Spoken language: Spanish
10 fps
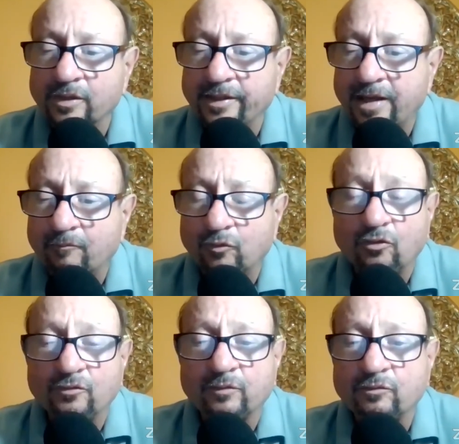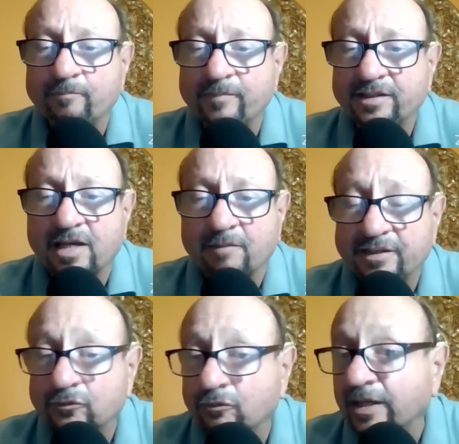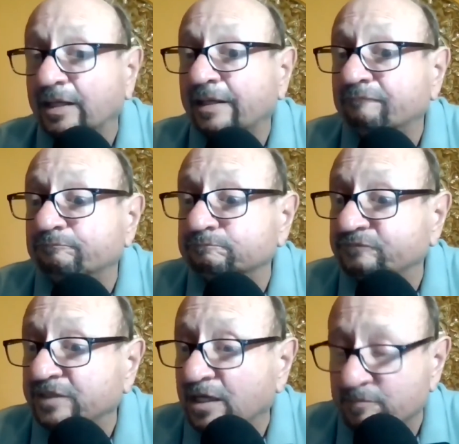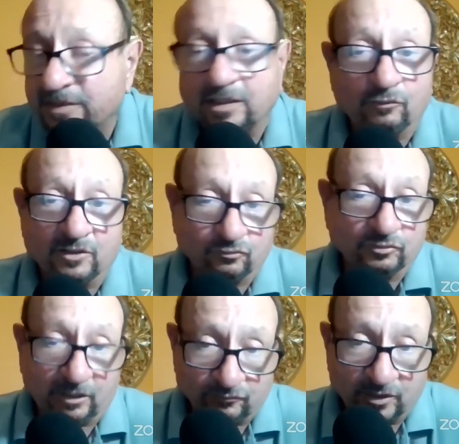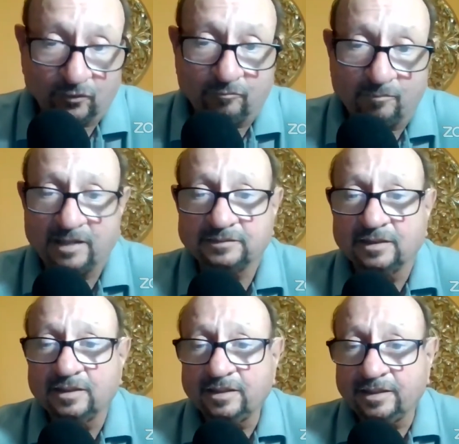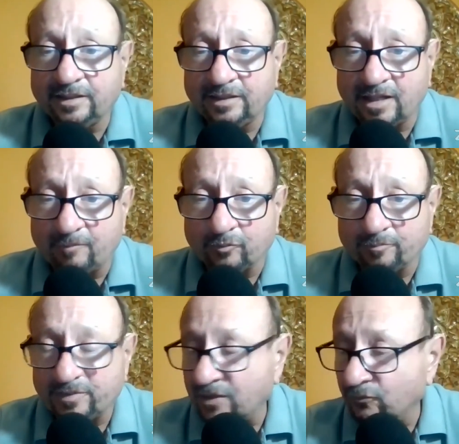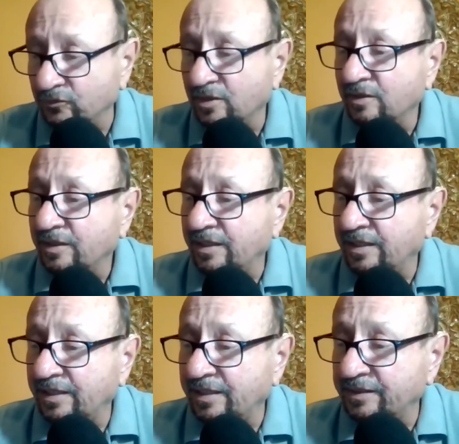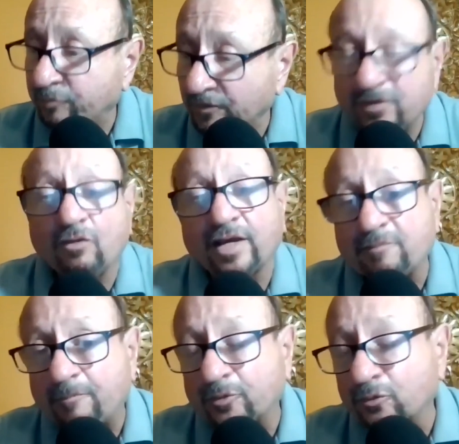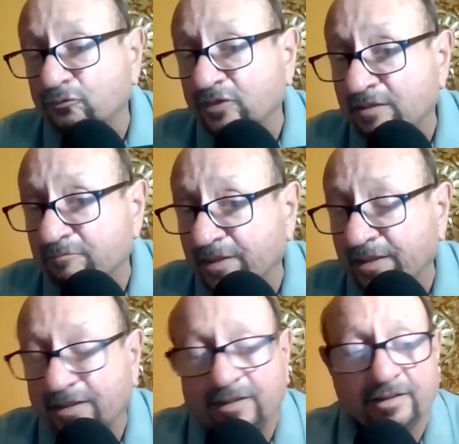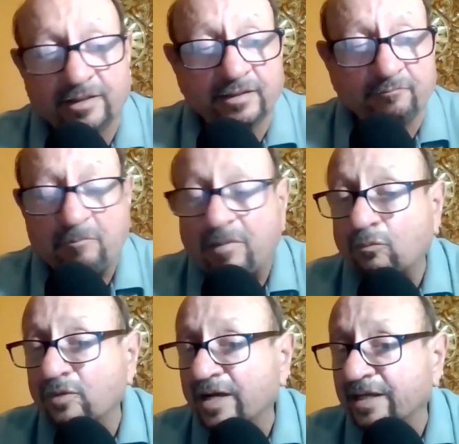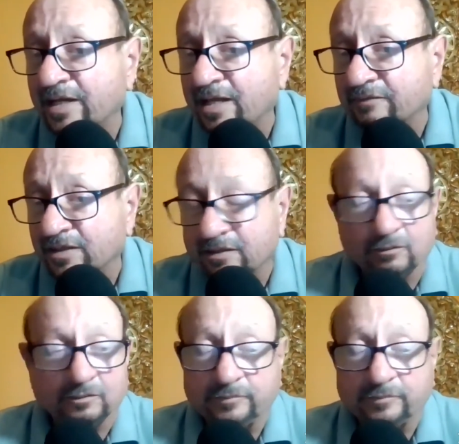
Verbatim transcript: eh, habló de unos medicamentos que finalmente no resultaron ser los más eh, apropiados. después dijo que iba a producir más vacunas que nadie